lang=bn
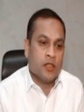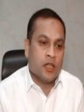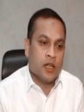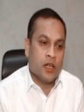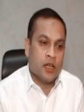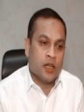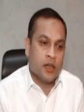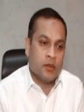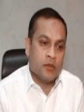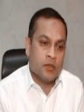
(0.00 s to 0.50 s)

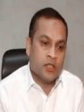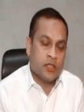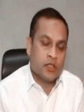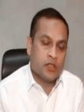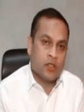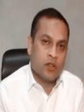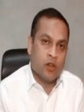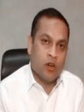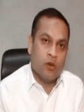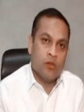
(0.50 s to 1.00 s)
যারা
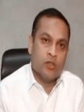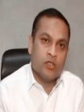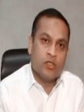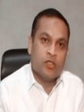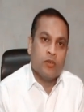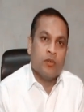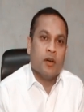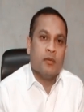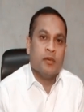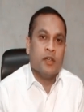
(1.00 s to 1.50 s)
বিশেষ করে
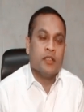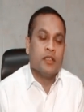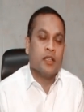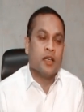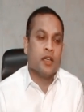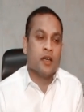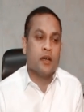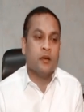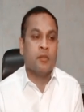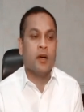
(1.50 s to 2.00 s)
অবৈধভাবে
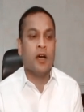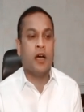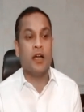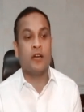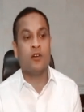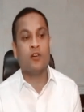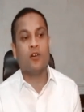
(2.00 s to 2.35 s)
যারা বা